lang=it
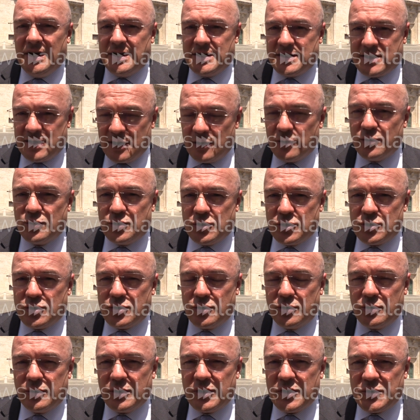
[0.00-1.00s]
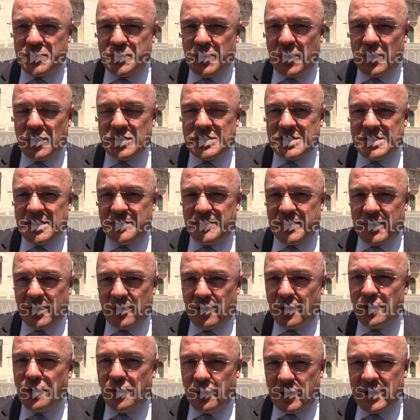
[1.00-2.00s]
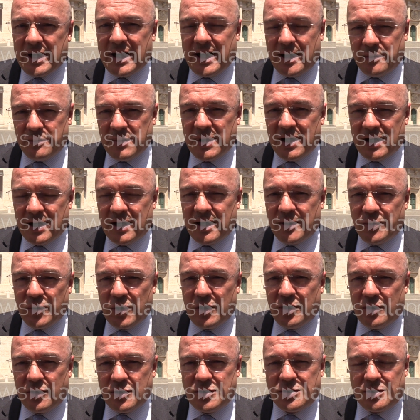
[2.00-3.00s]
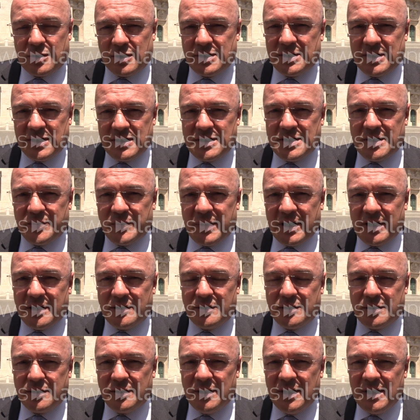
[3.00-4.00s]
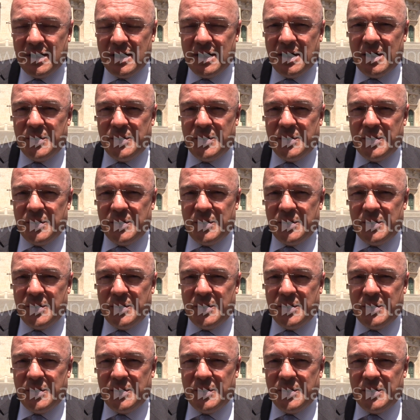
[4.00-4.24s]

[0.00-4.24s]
Se non ci sono risposte però noi cambieremo il nostro atteggiamento